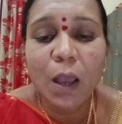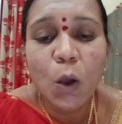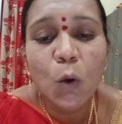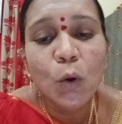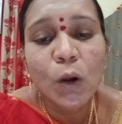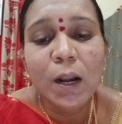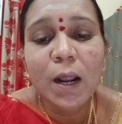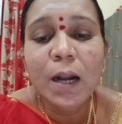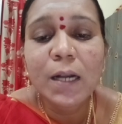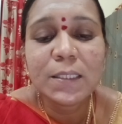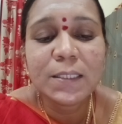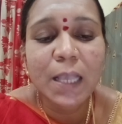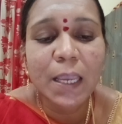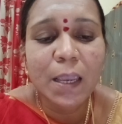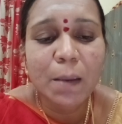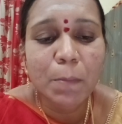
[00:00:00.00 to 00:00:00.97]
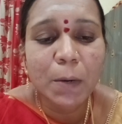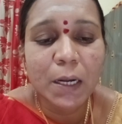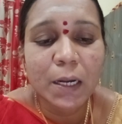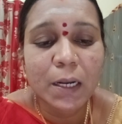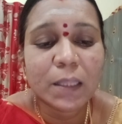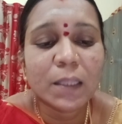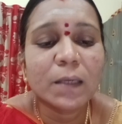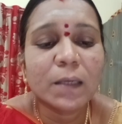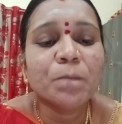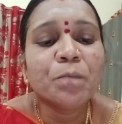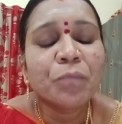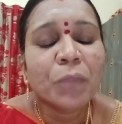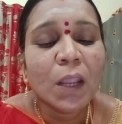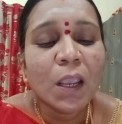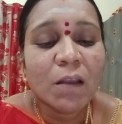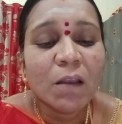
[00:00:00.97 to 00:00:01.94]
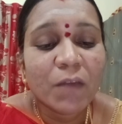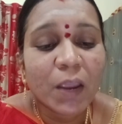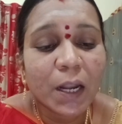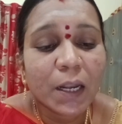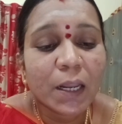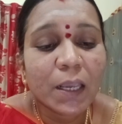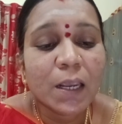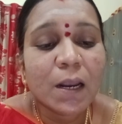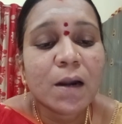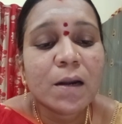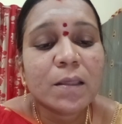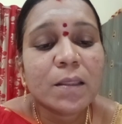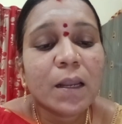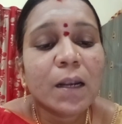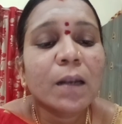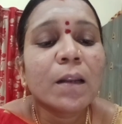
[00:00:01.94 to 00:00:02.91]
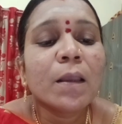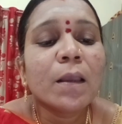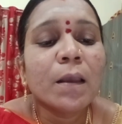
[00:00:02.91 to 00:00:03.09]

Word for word: அவங்களால் செய்யப்பட்டது வேட்டையாடுதல்